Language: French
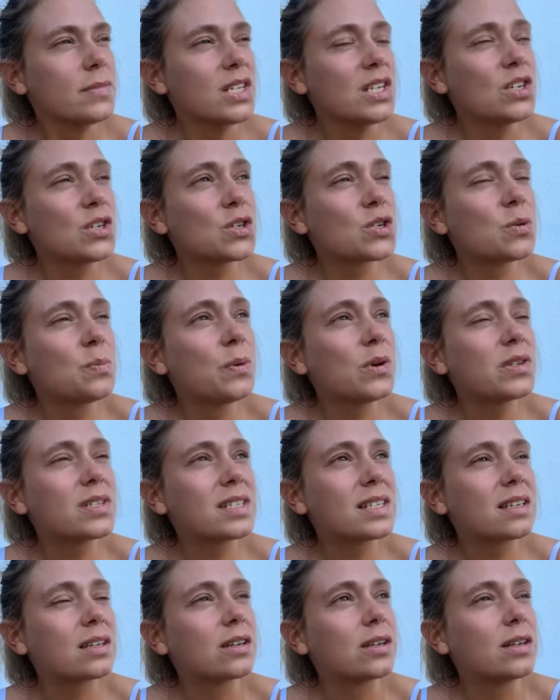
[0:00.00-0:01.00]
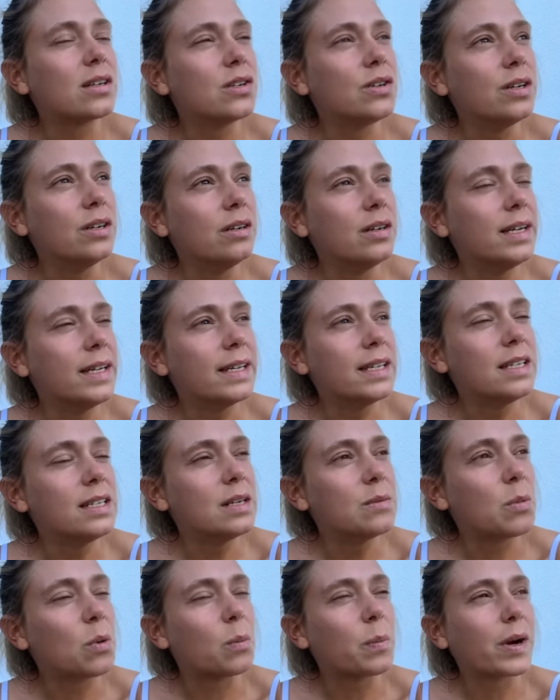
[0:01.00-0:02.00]
je pense que les guinées
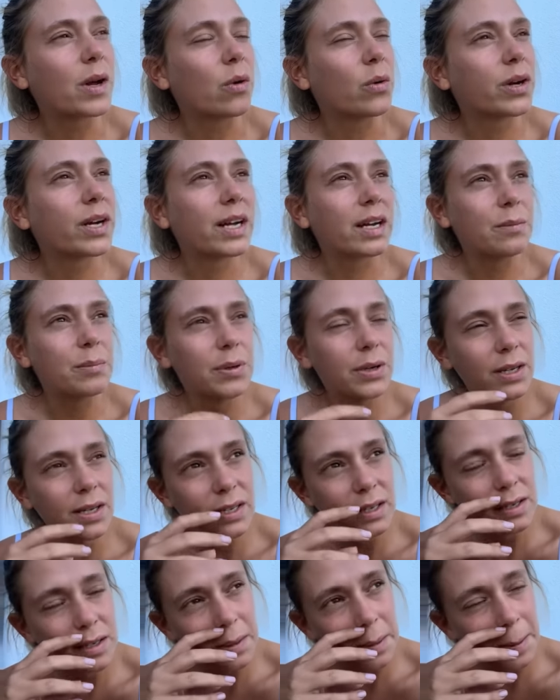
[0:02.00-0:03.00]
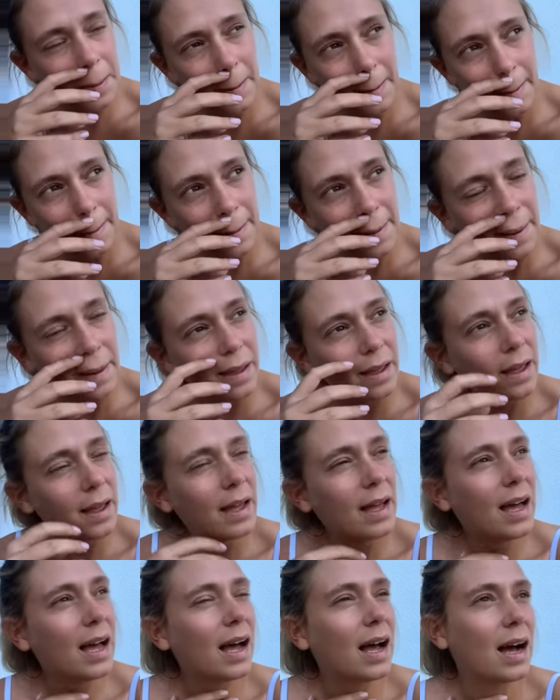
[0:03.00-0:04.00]
m'ont pris en grippe
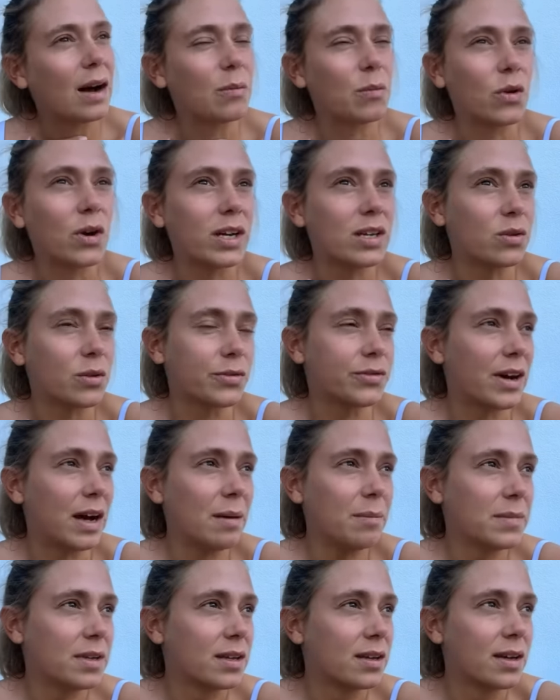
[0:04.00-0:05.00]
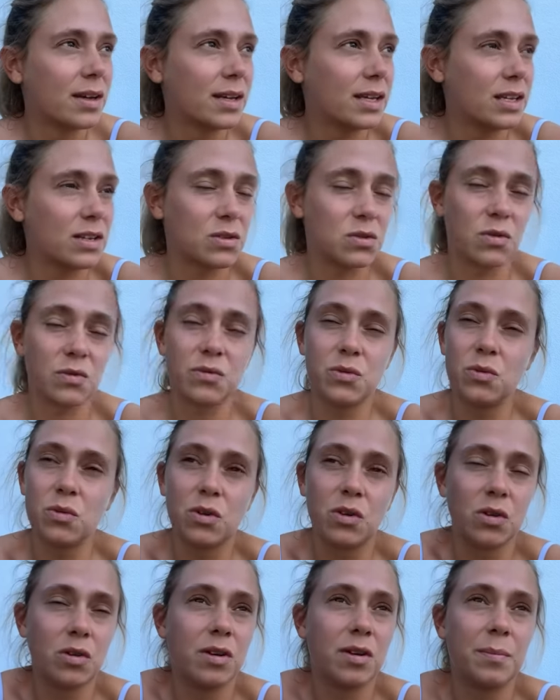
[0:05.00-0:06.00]
à moi et aux femmes. Ils ont vu
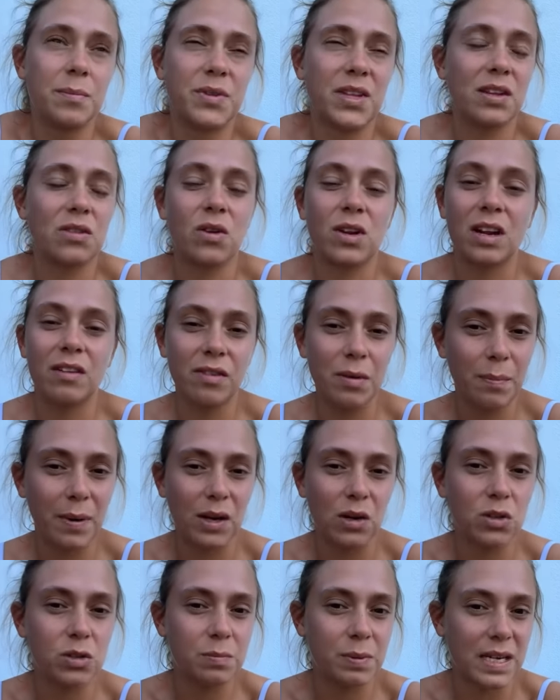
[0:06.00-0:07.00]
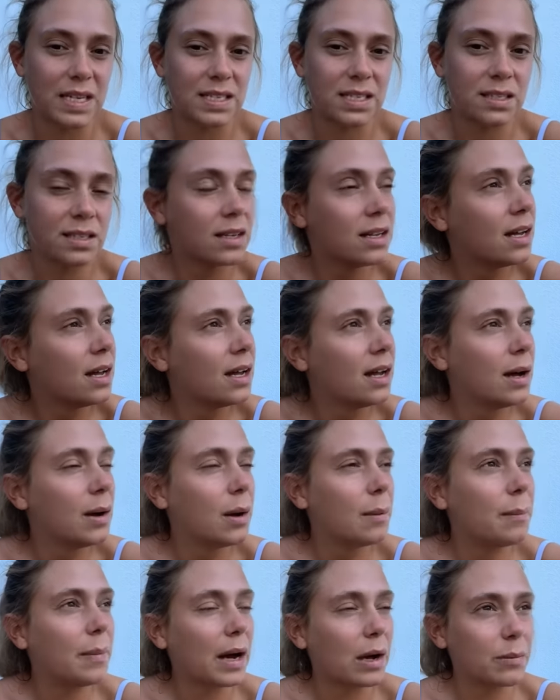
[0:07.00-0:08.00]
que peut-être on n'avait pas notre place
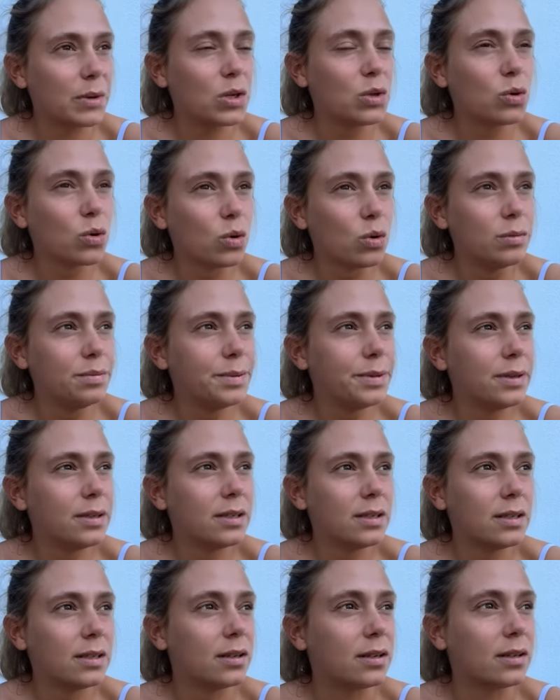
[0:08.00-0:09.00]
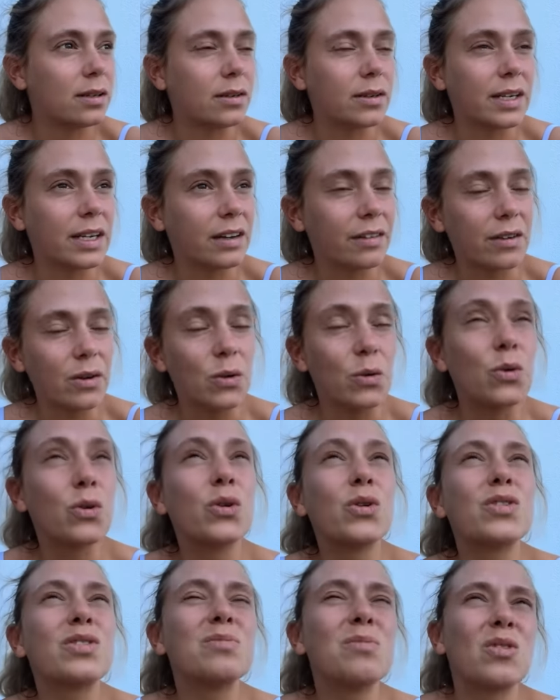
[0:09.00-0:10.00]
parmi le groupe. On a...
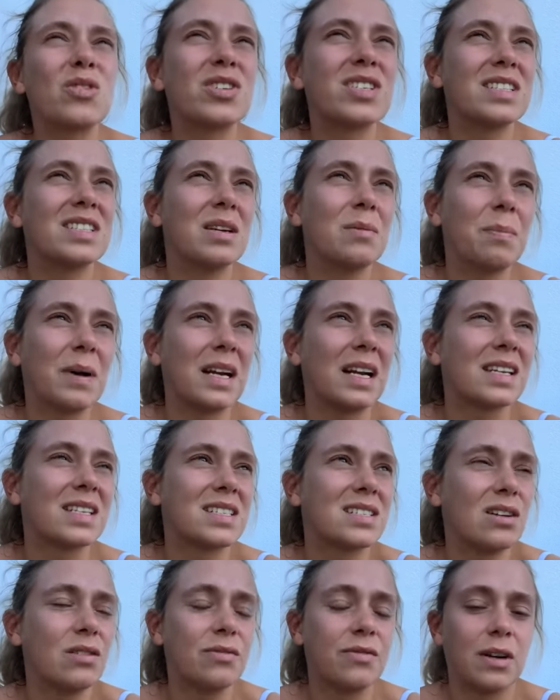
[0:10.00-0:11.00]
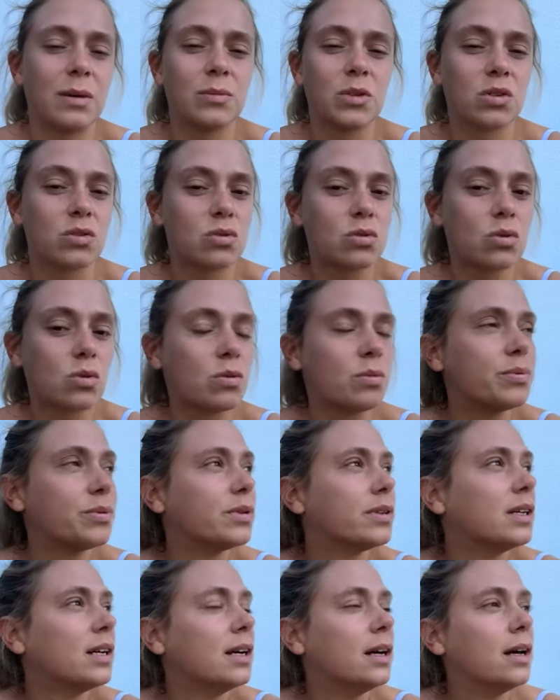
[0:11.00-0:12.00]
Heureusement, j'étais pas la seule femme dans ce groupe.
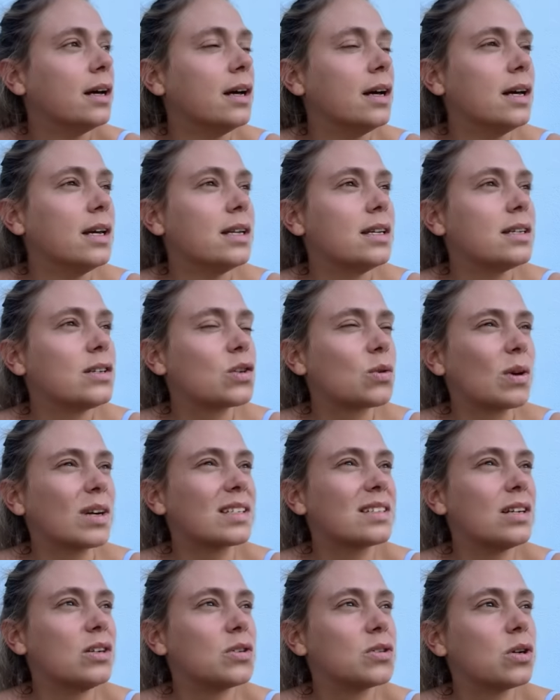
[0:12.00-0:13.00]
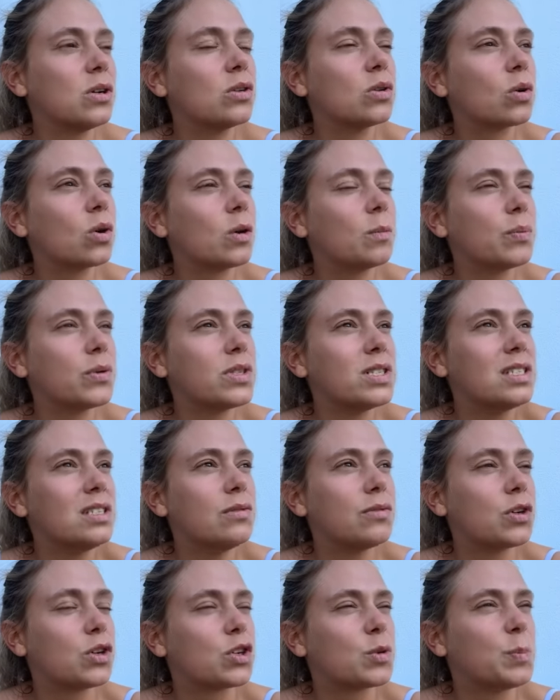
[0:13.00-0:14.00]
Je crois que c'est le seul truc
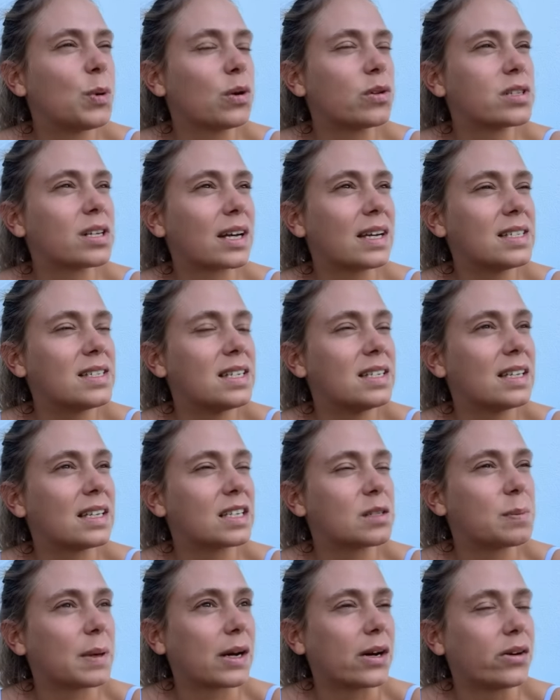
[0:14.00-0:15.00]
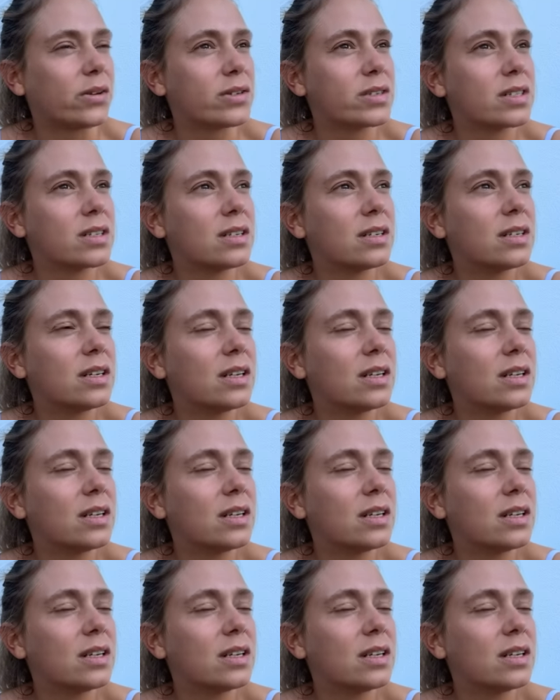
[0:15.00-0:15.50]
positif que je peux en tirer de cette expérience.